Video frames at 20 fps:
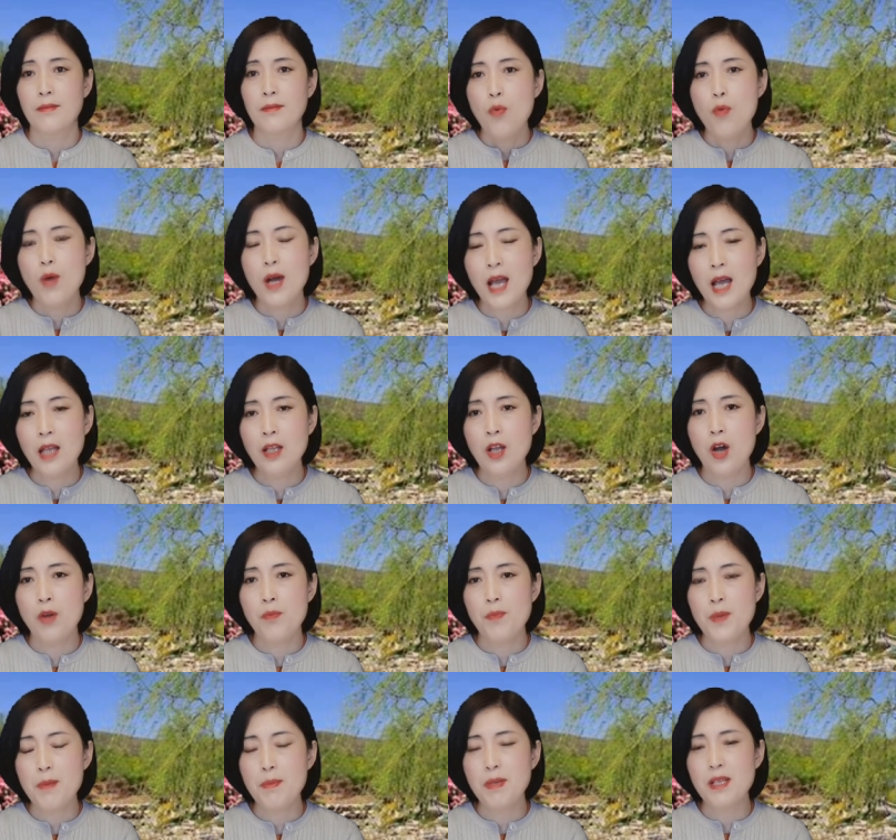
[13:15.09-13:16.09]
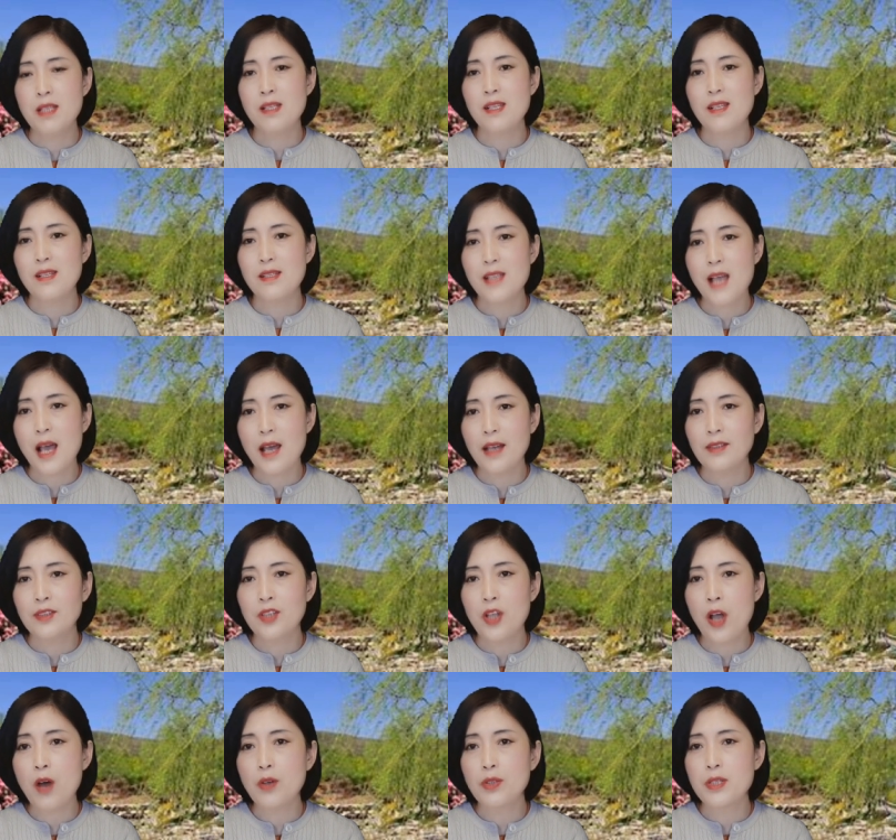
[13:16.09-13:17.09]
我看到 BBC 在
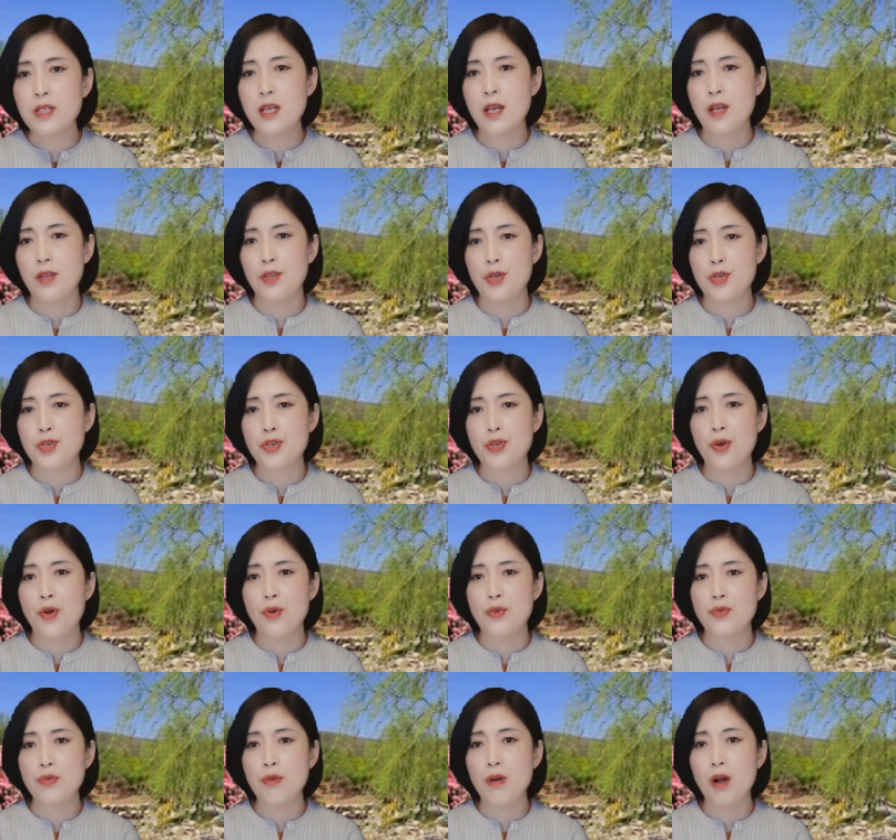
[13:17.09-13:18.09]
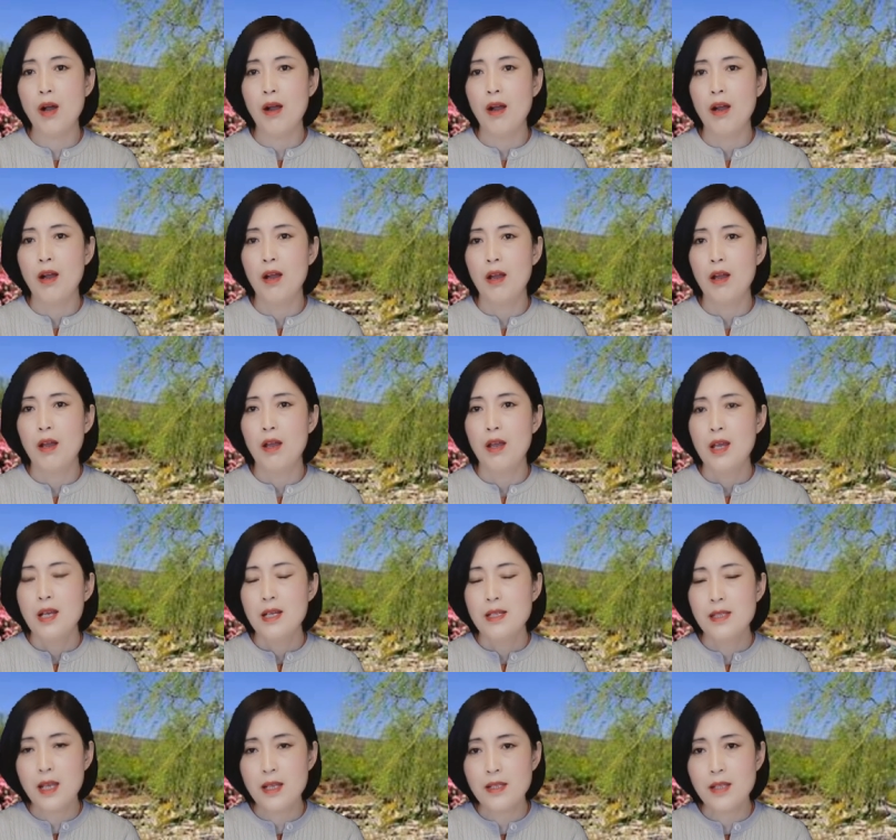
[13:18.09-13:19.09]
道歉的时候说。
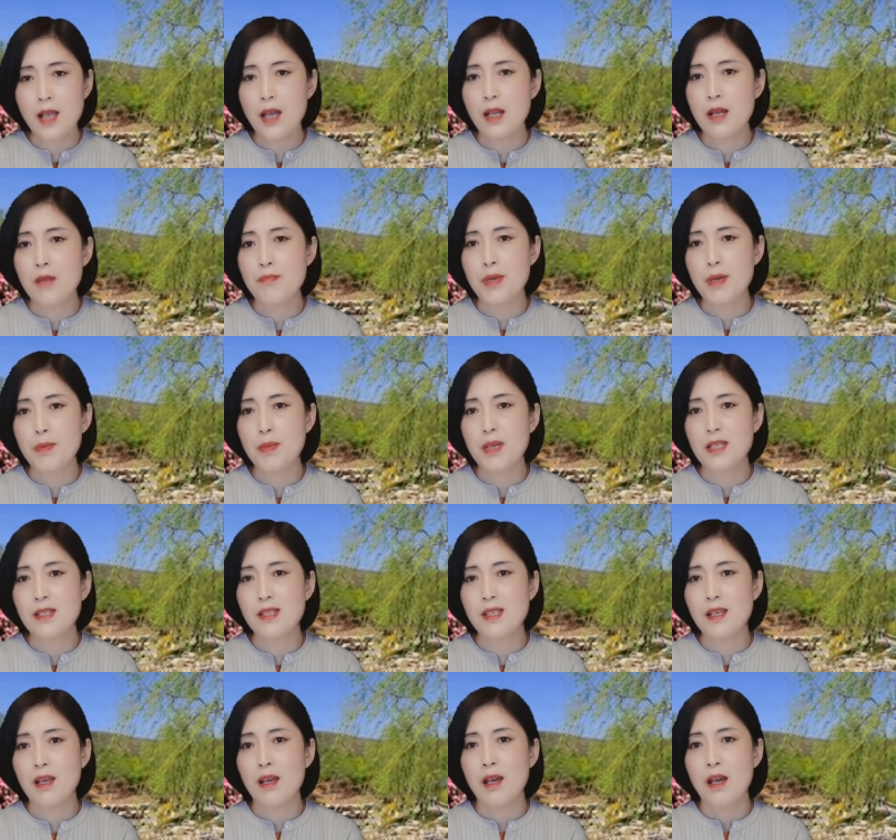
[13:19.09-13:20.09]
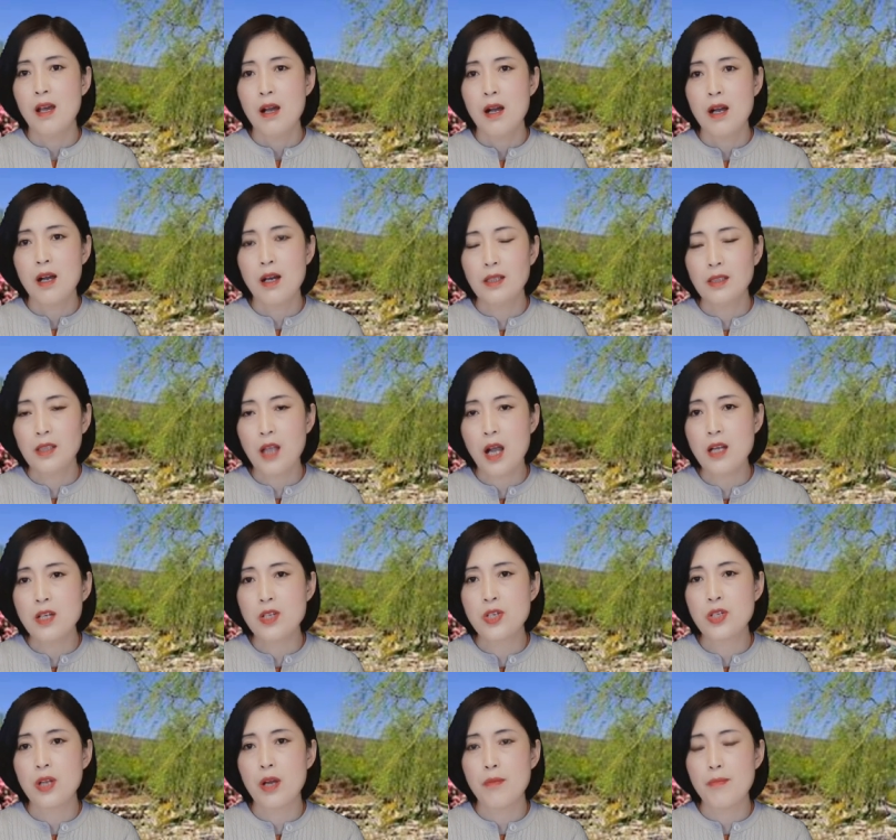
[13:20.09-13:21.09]
现在的 BBC 和当
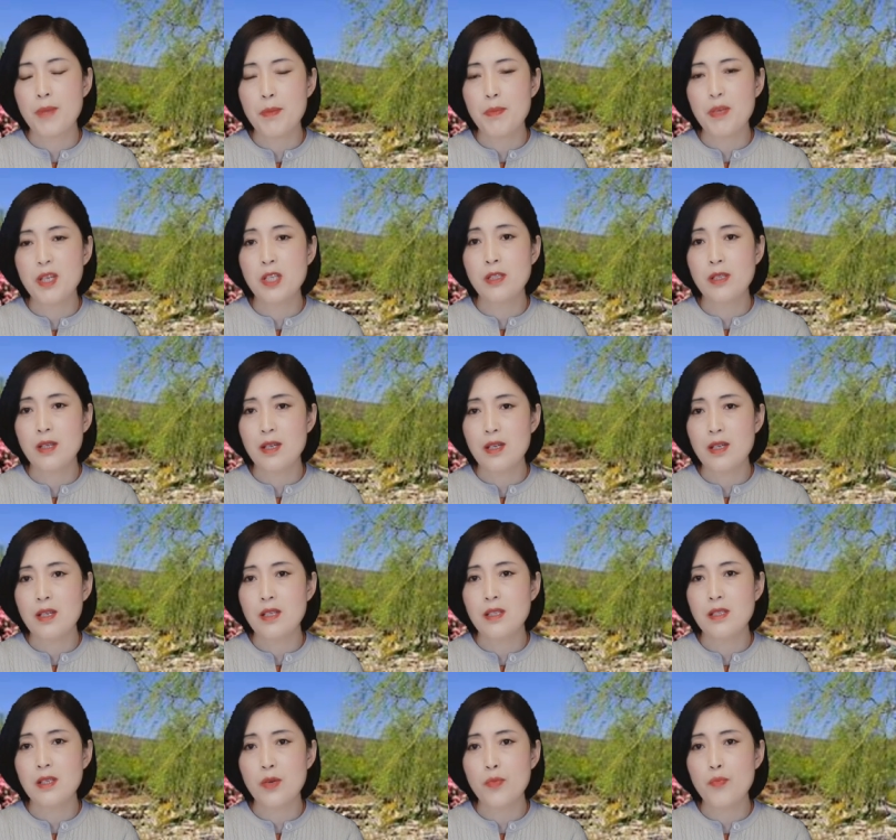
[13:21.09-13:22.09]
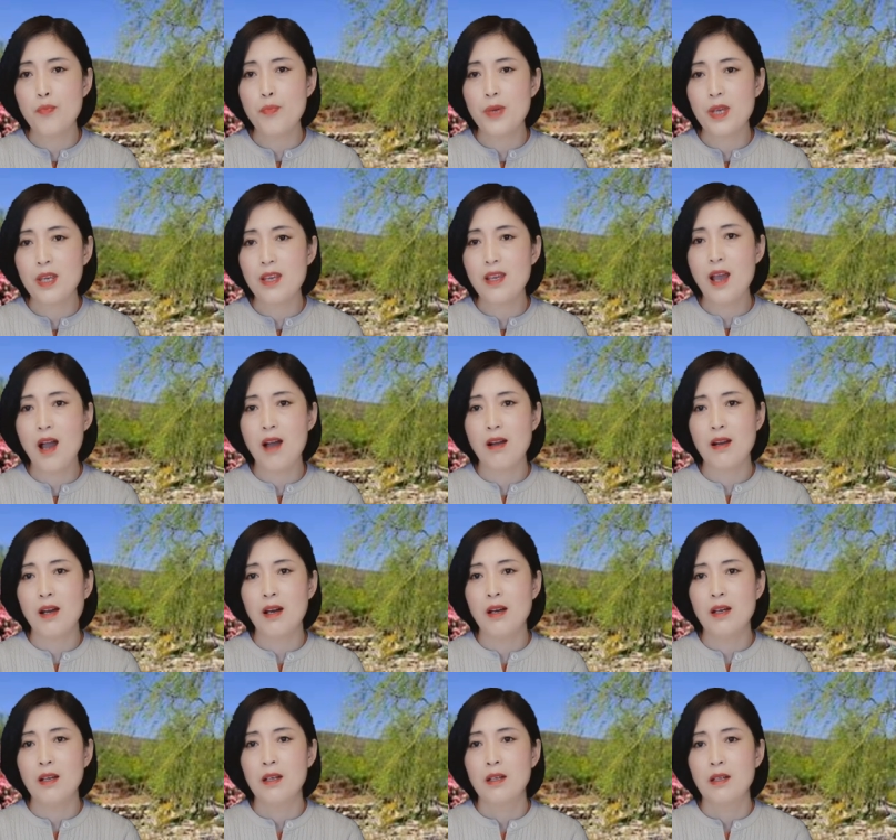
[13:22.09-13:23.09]
时的 BBC 已经不一样
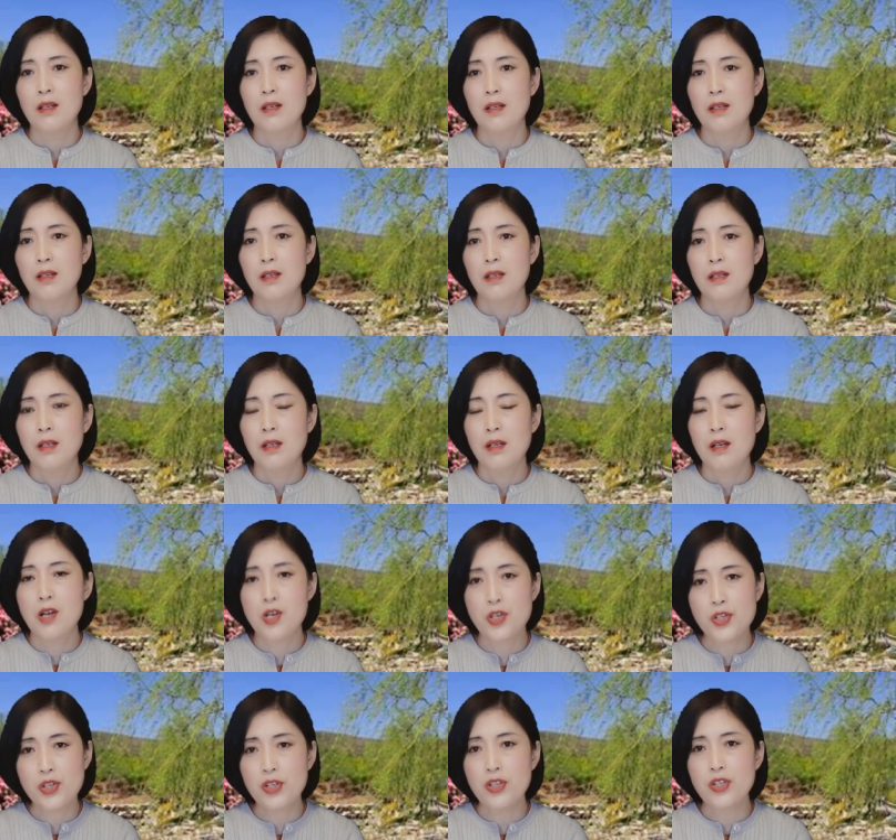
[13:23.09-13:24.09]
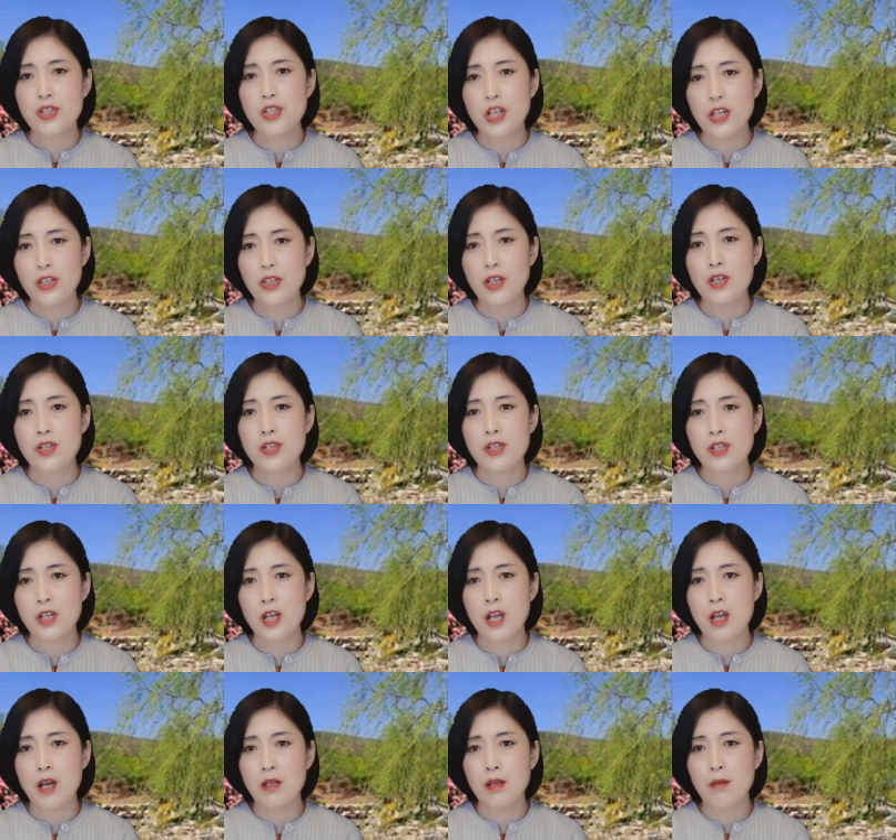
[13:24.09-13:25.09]
了，可是真的是这
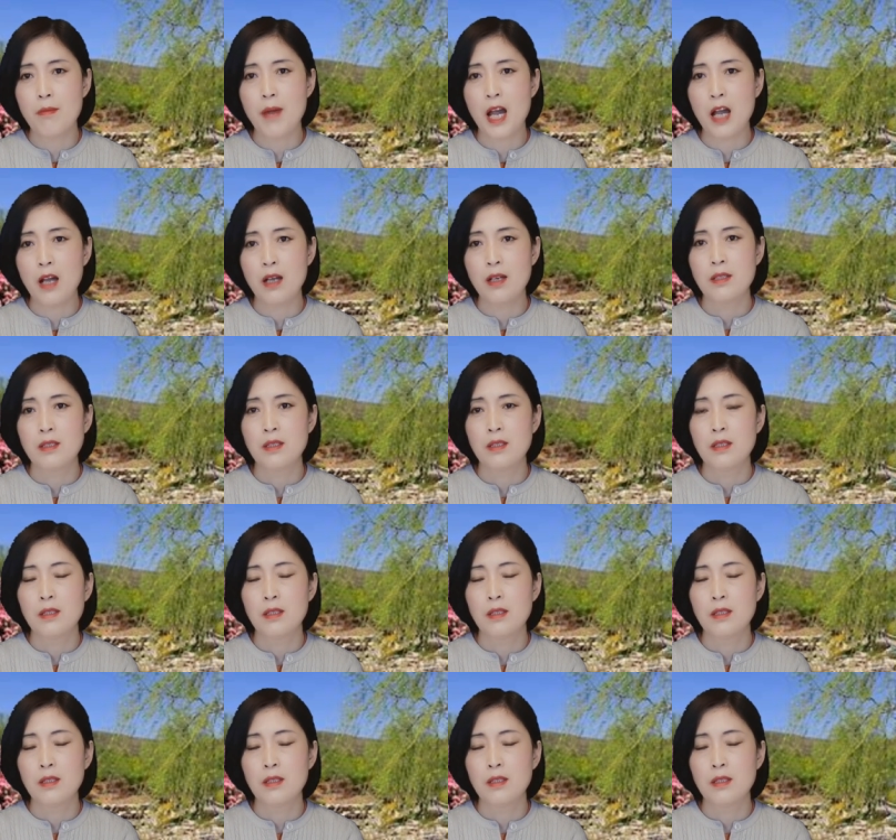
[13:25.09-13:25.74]
样的吗？